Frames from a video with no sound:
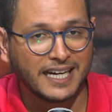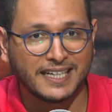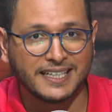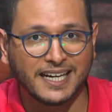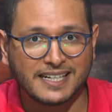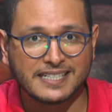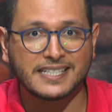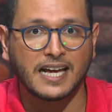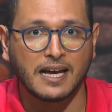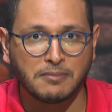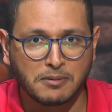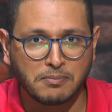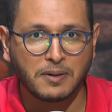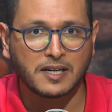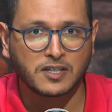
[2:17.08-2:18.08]
يعني اصعب
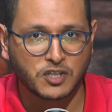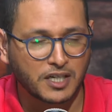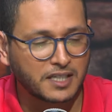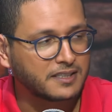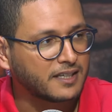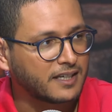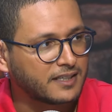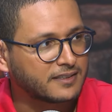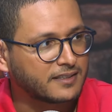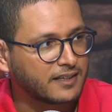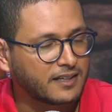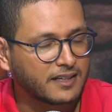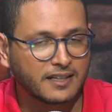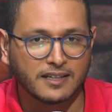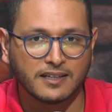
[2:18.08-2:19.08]
برشا اداره
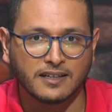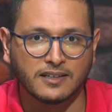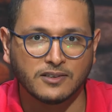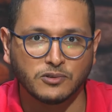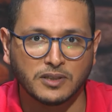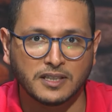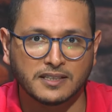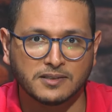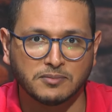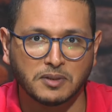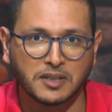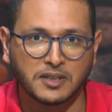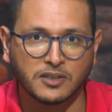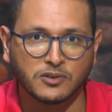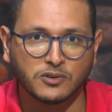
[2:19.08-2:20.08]
الاولاد
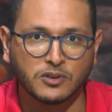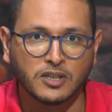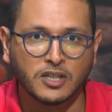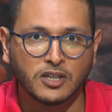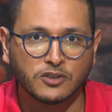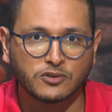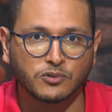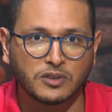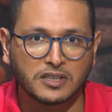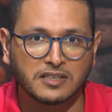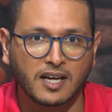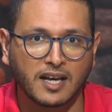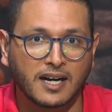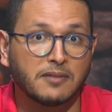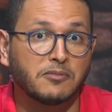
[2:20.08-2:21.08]
من انه تكون
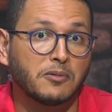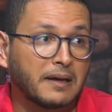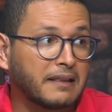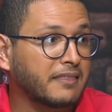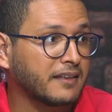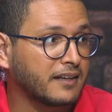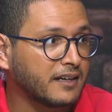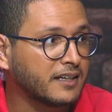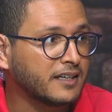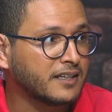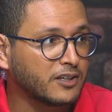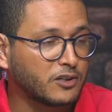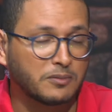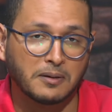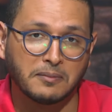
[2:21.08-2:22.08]
اداره لممثل
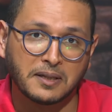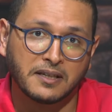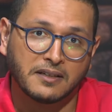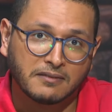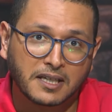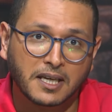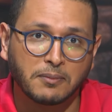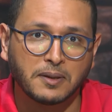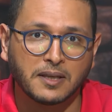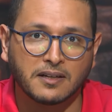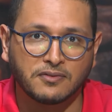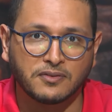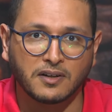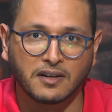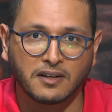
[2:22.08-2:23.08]
ربما
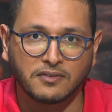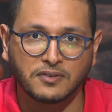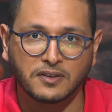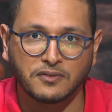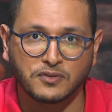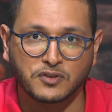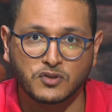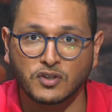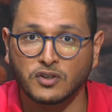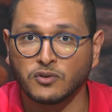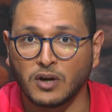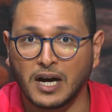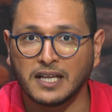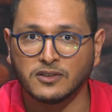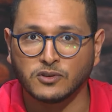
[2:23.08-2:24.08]
كبير في في
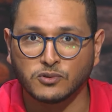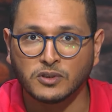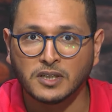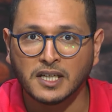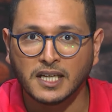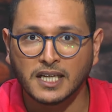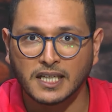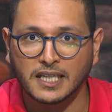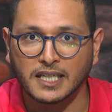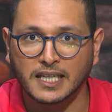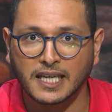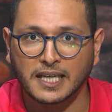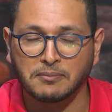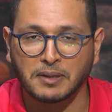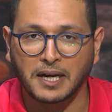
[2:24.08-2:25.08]
السن وعنده آه،
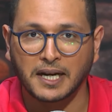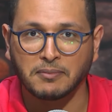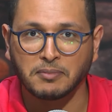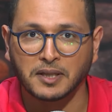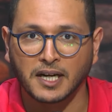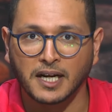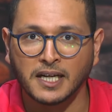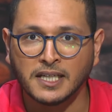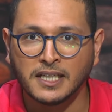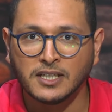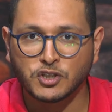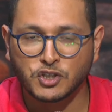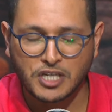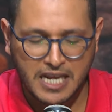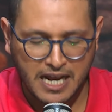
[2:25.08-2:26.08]
خبره كبيره
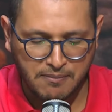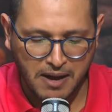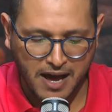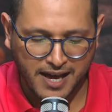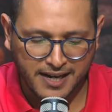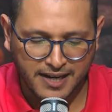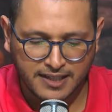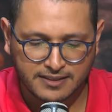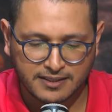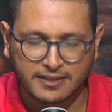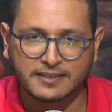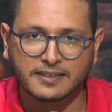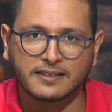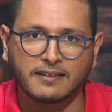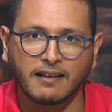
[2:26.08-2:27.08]
شنو هي المهارات
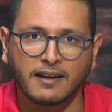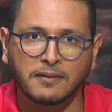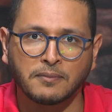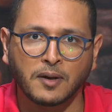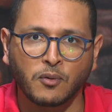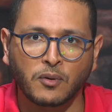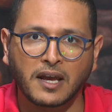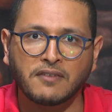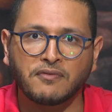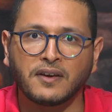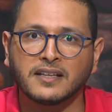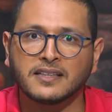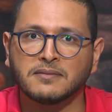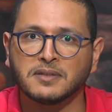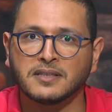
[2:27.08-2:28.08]
اللي تتطلبها وكيف
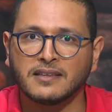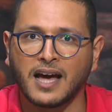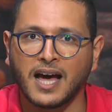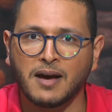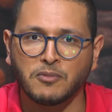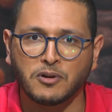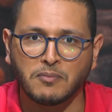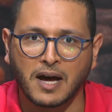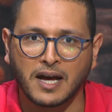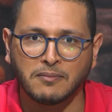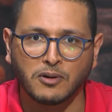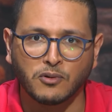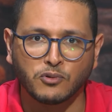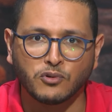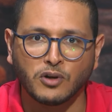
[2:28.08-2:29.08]
يتم التعامل مع
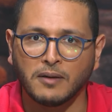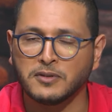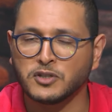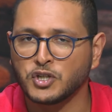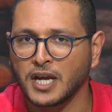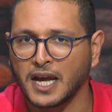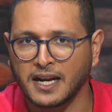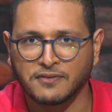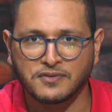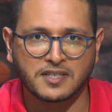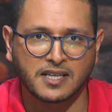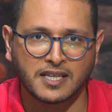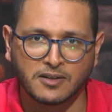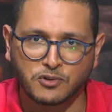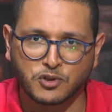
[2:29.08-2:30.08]
الموضوع من جهه
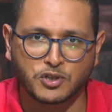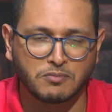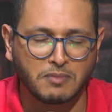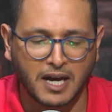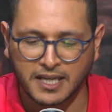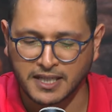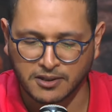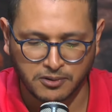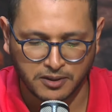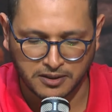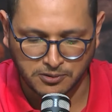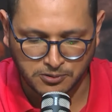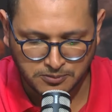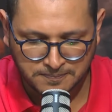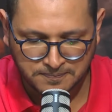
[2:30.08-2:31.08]
نفسيه واجتماعيه
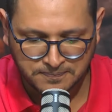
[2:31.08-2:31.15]
وغيره